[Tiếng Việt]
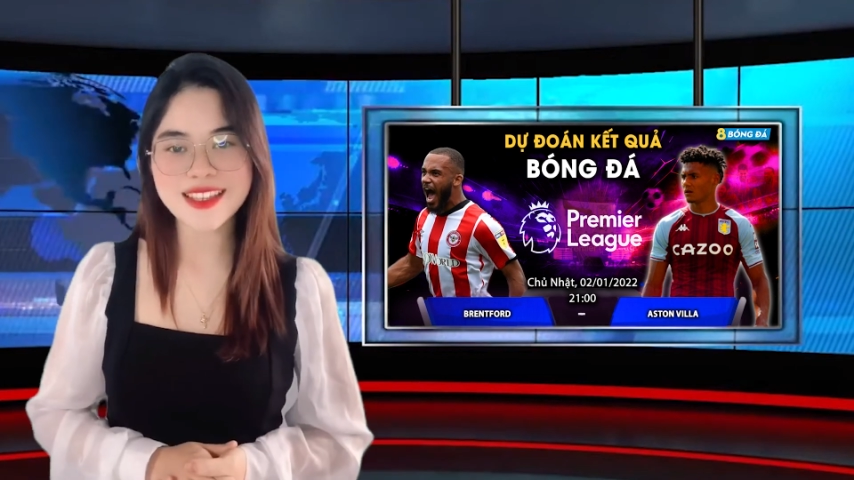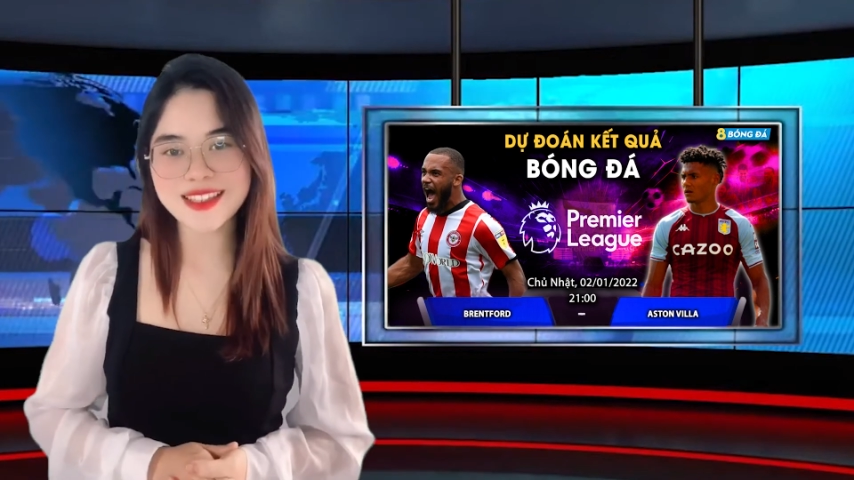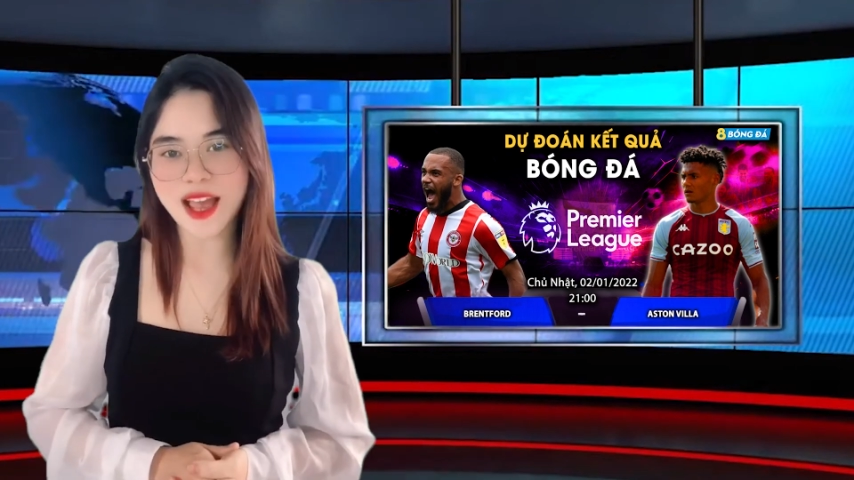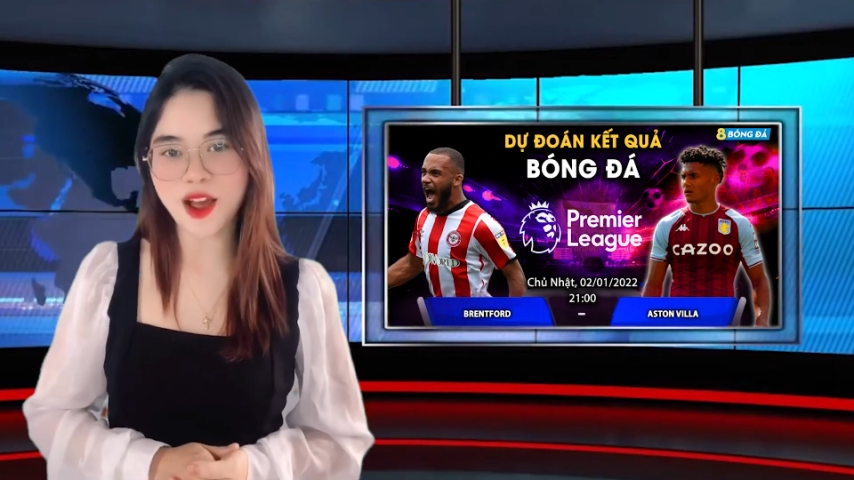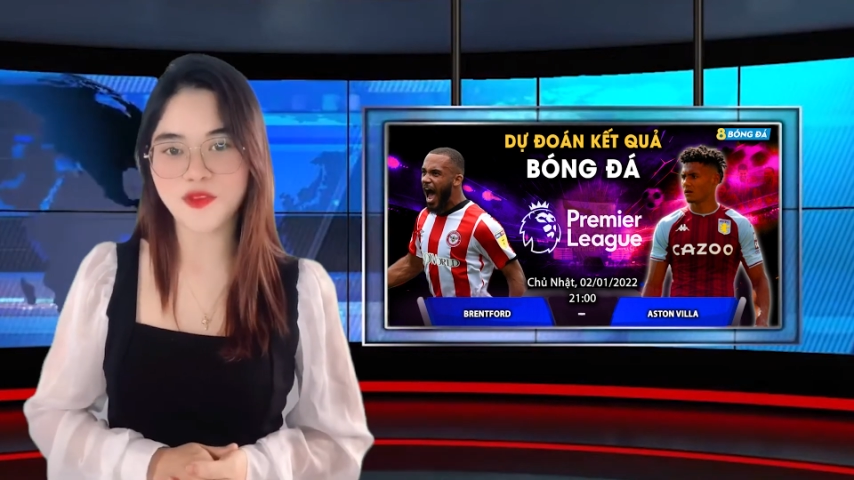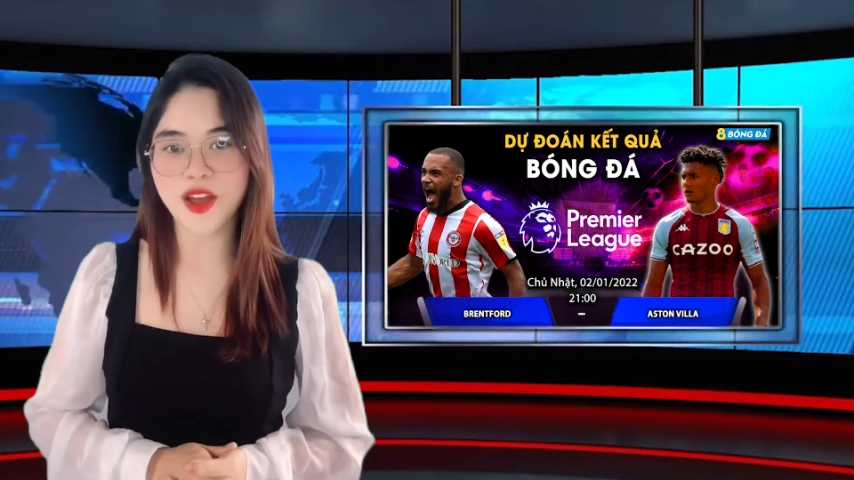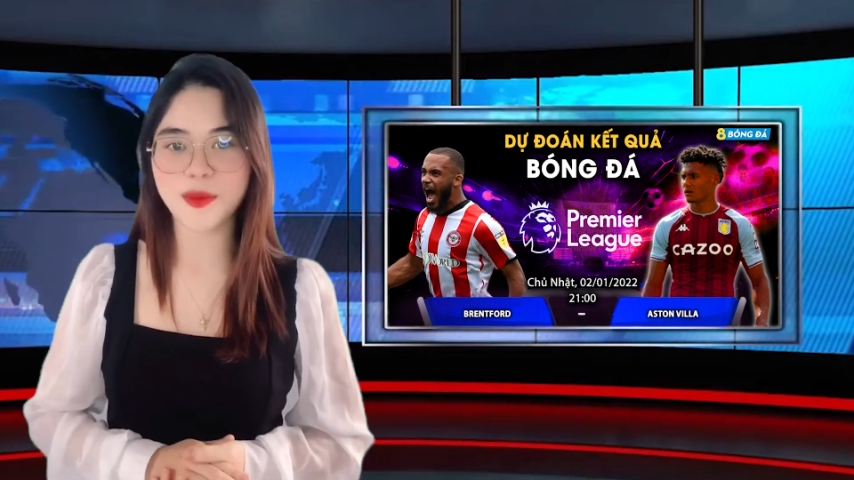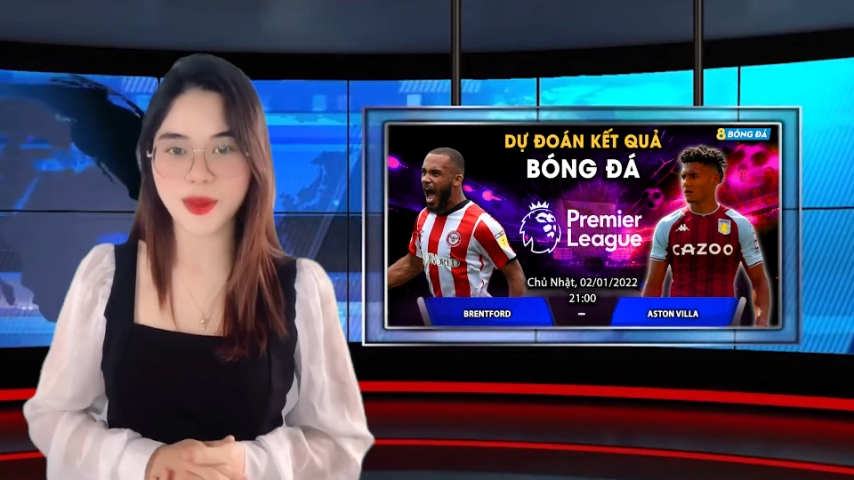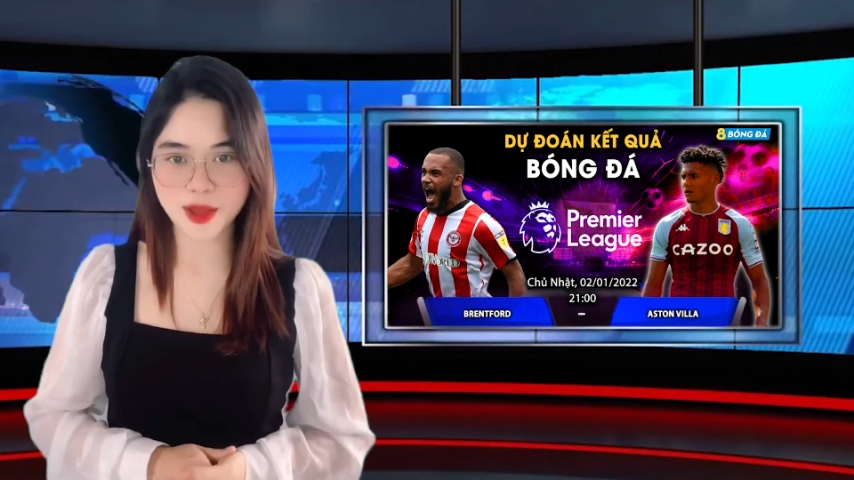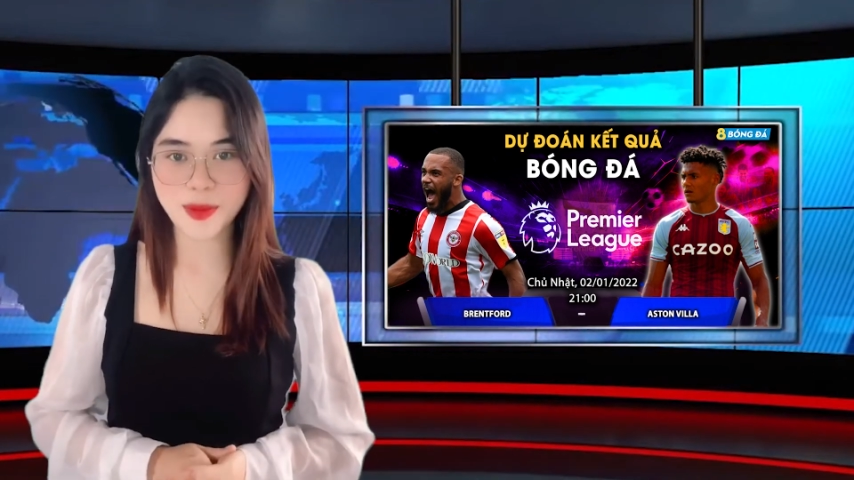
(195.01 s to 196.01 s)
Xin chào và
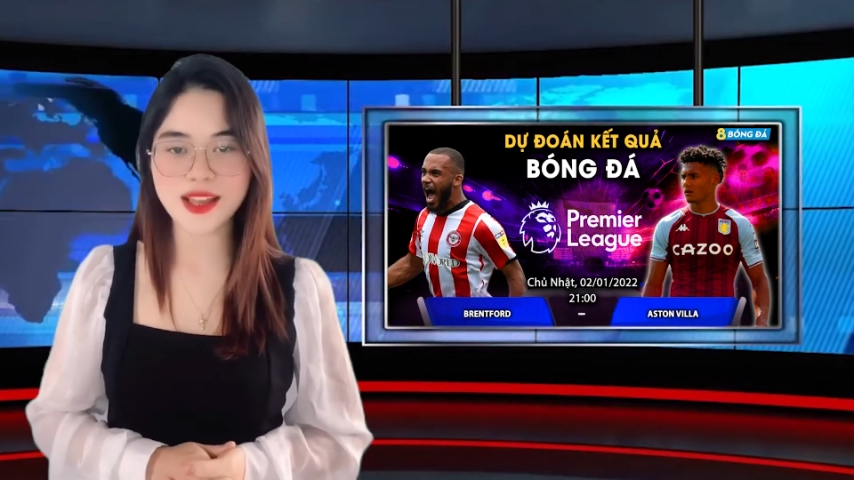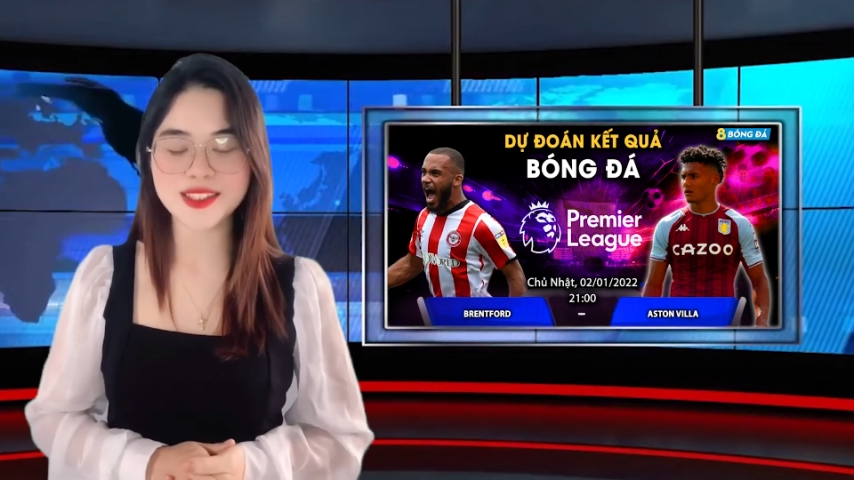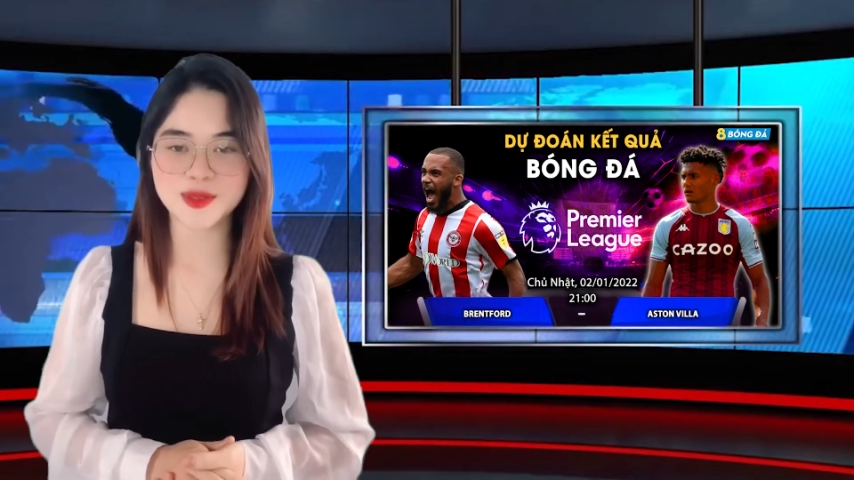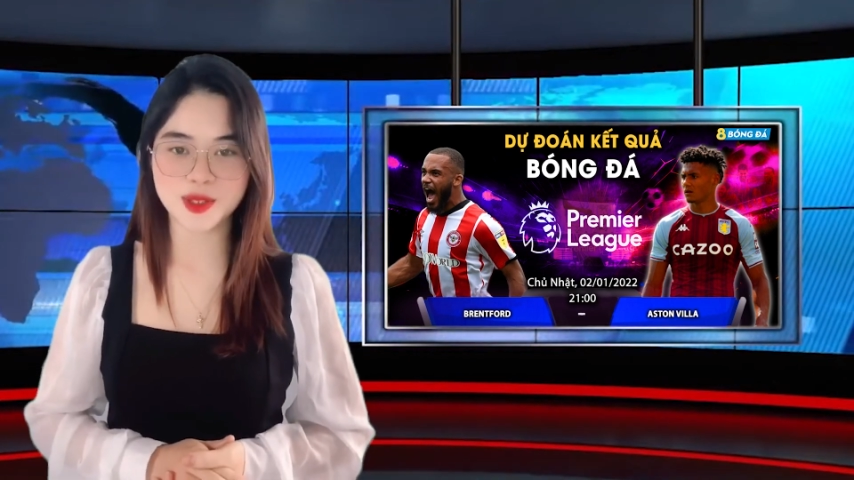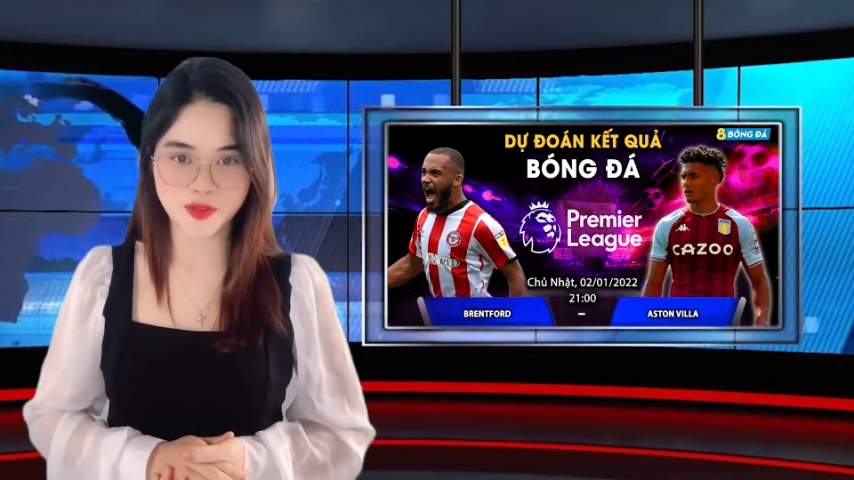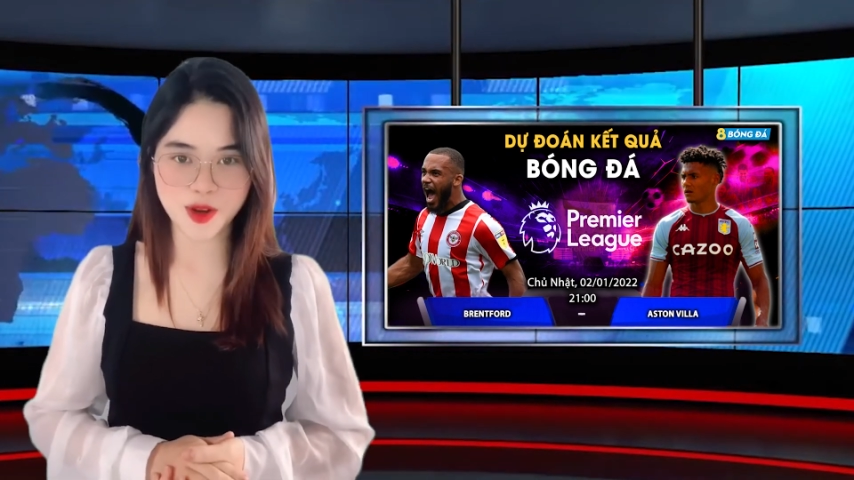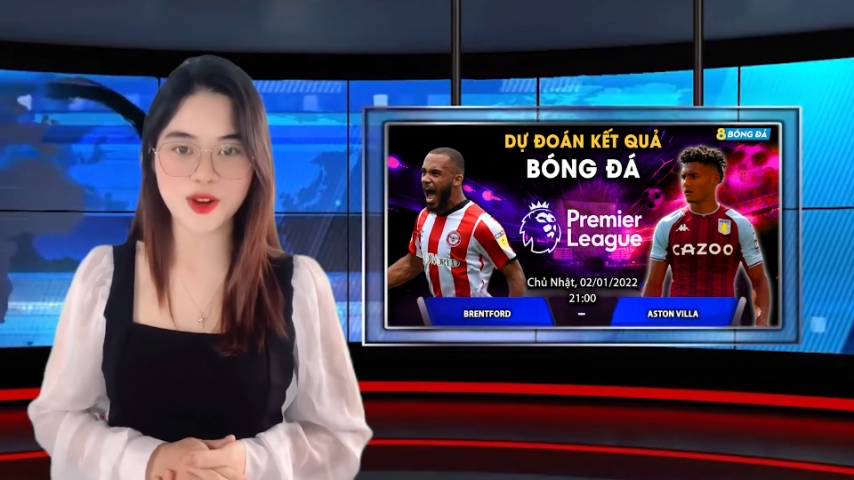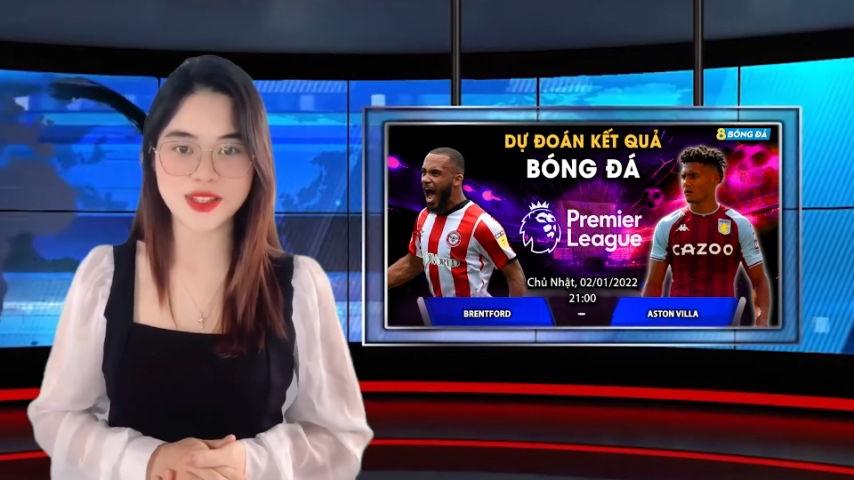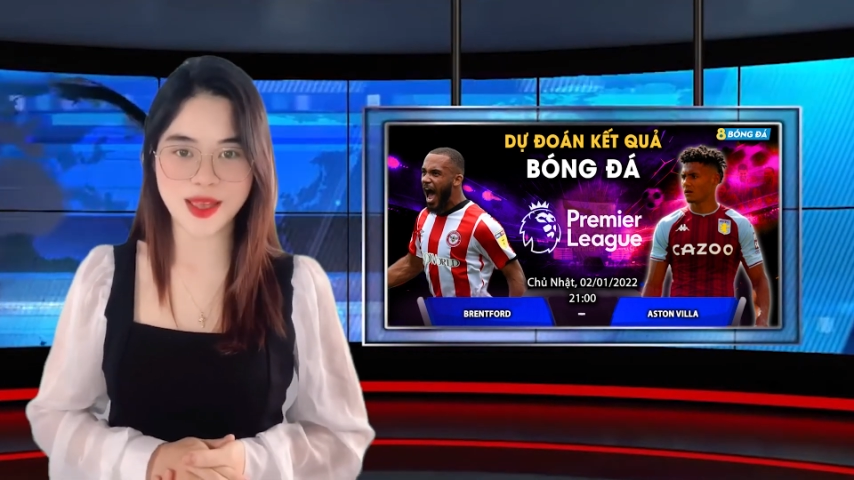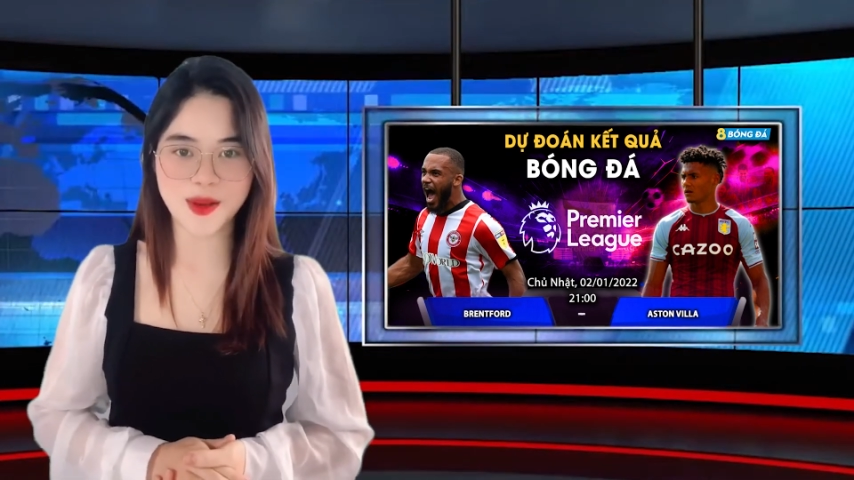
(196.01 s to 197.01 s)
hẹn gặp lại các bạn trong những
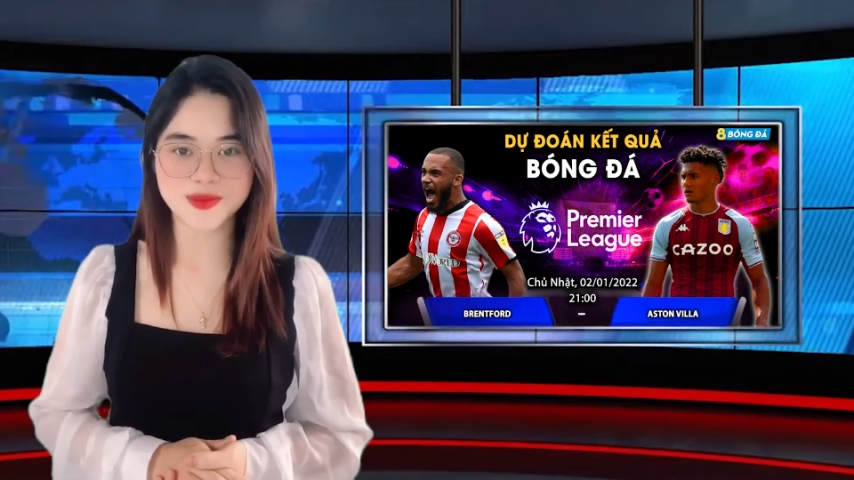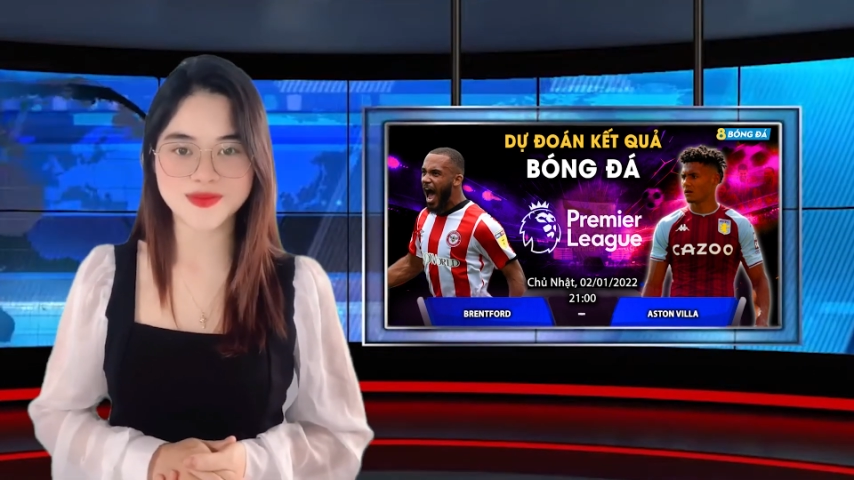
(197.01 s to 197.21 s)
video lần sau.